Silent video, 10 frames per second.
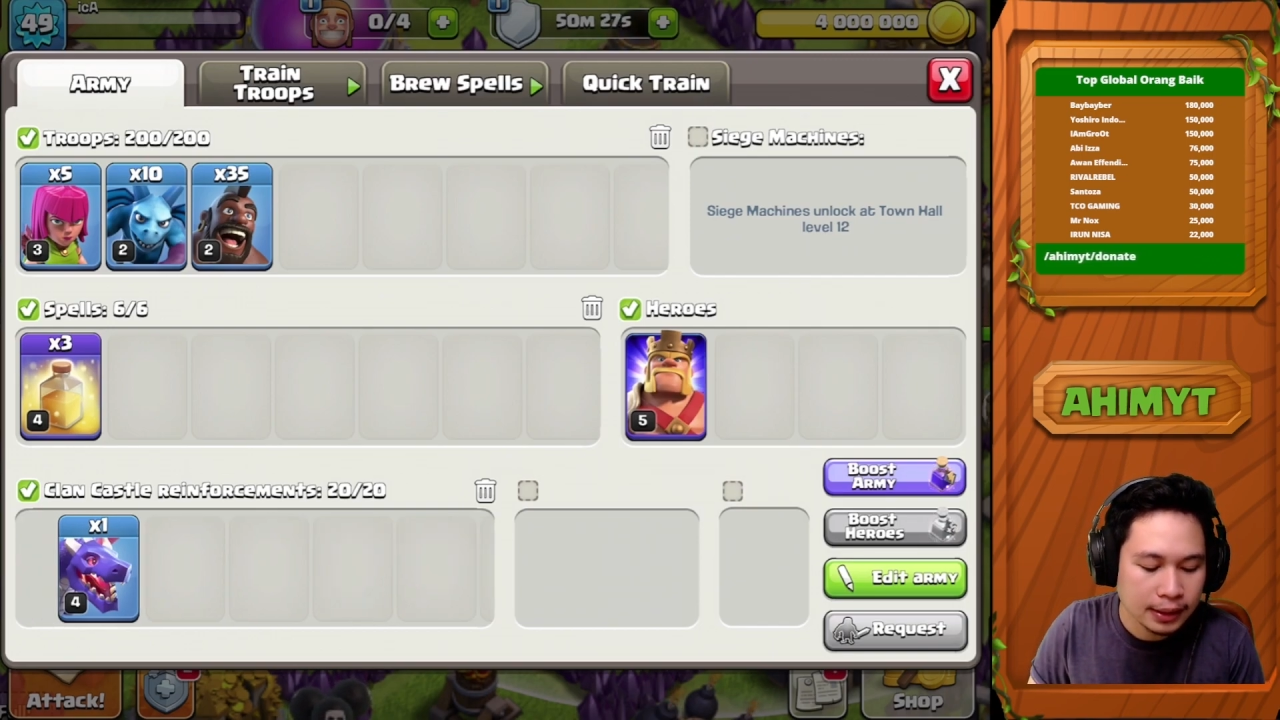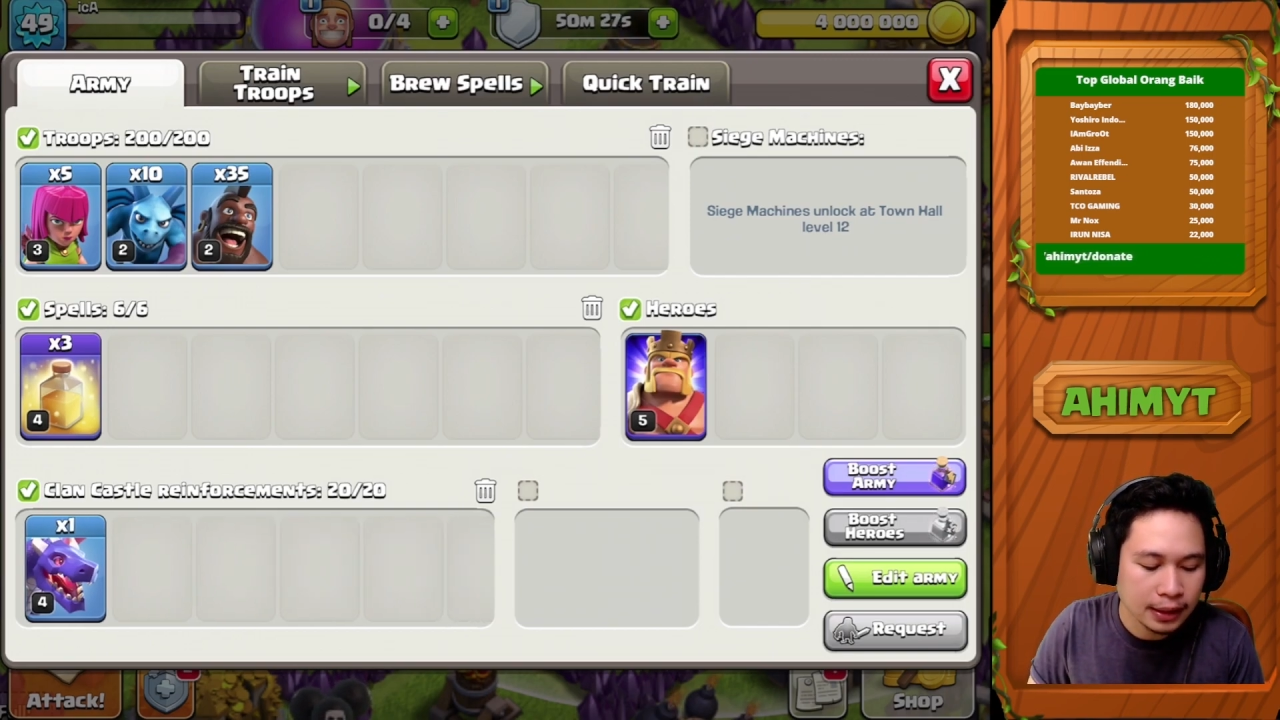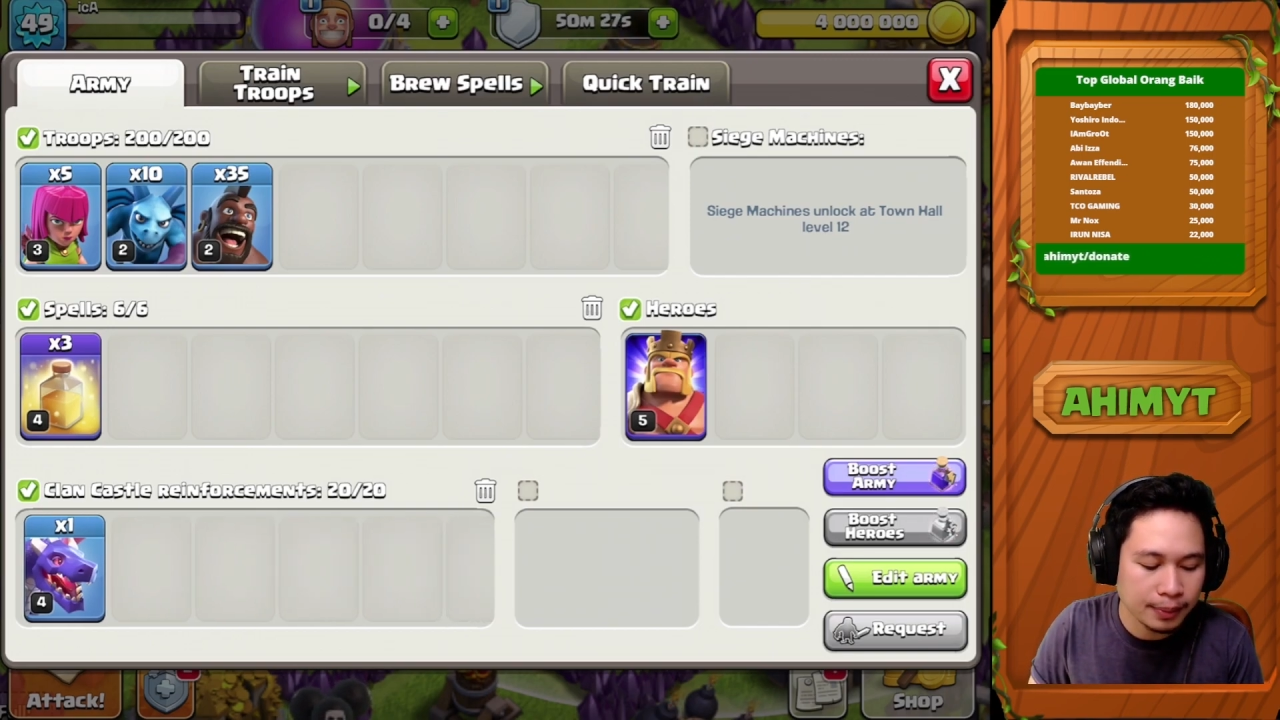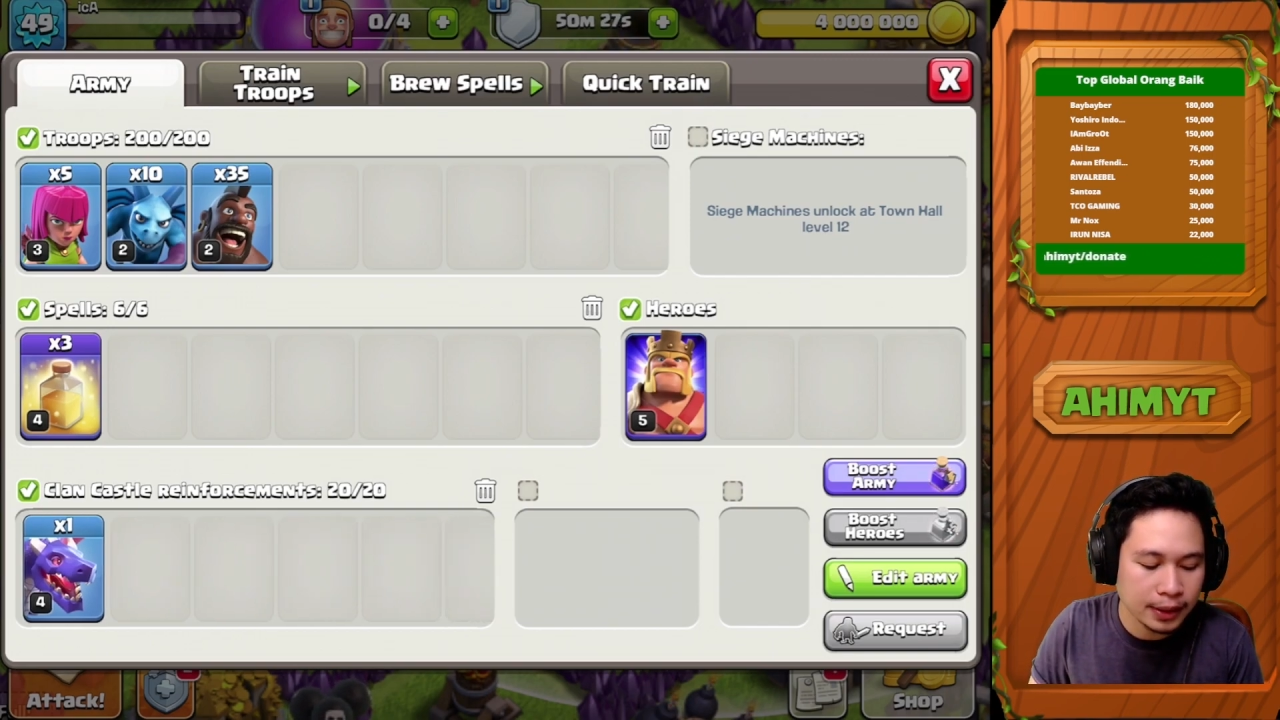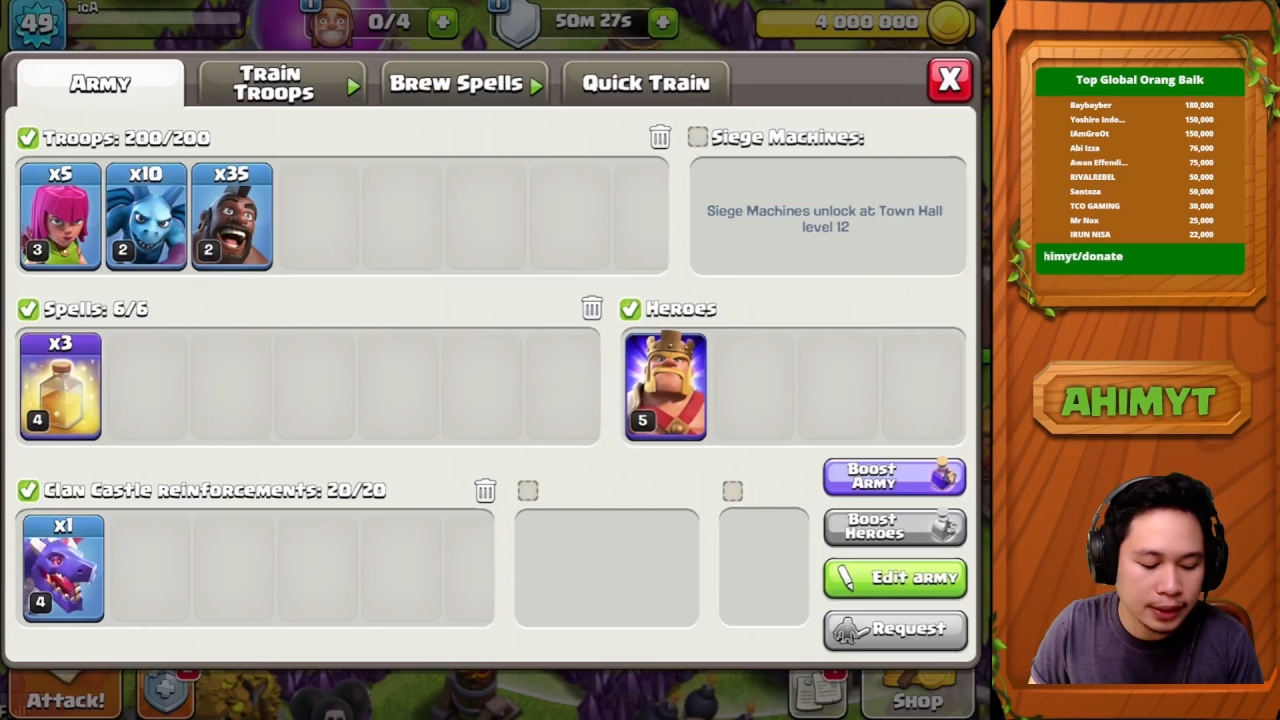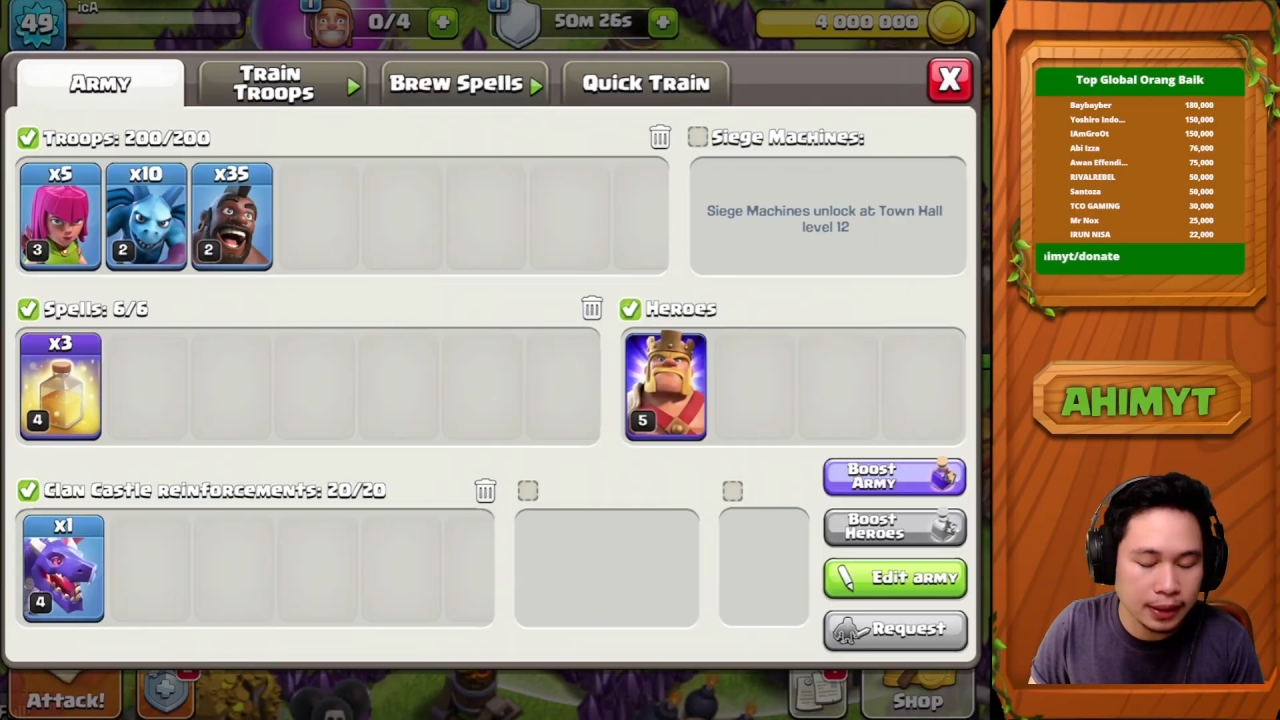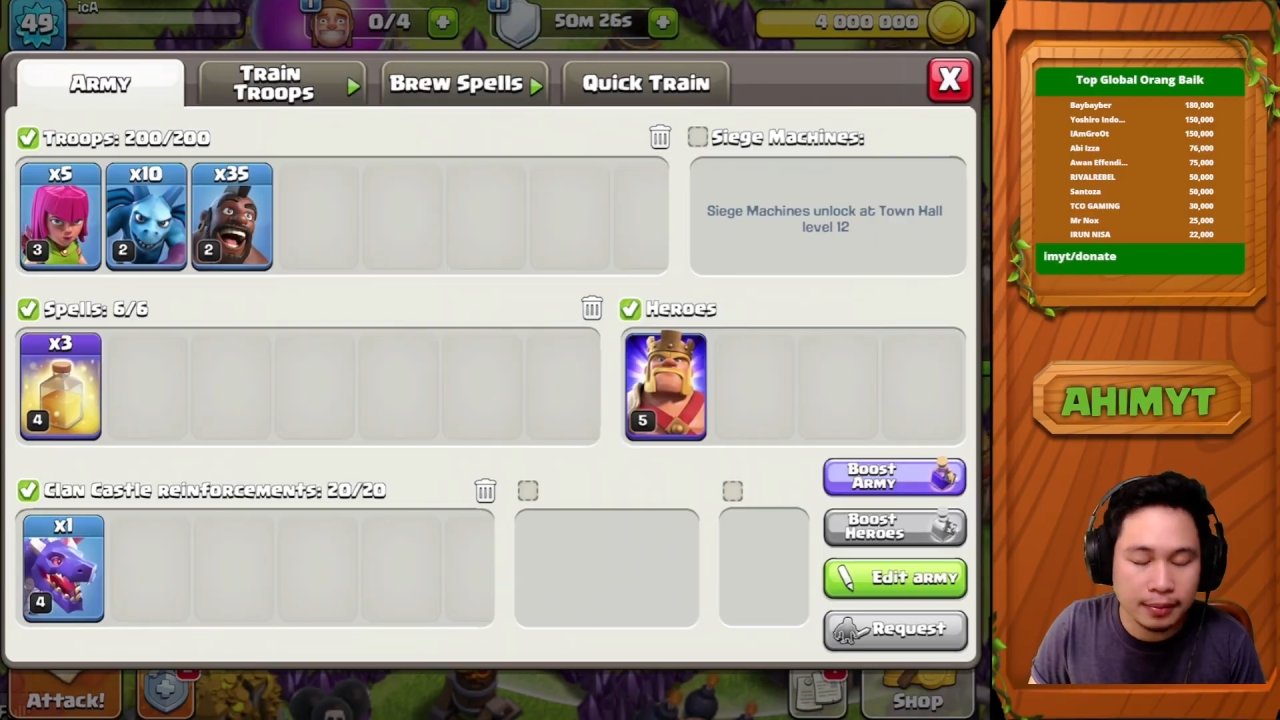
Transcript: tapi di sini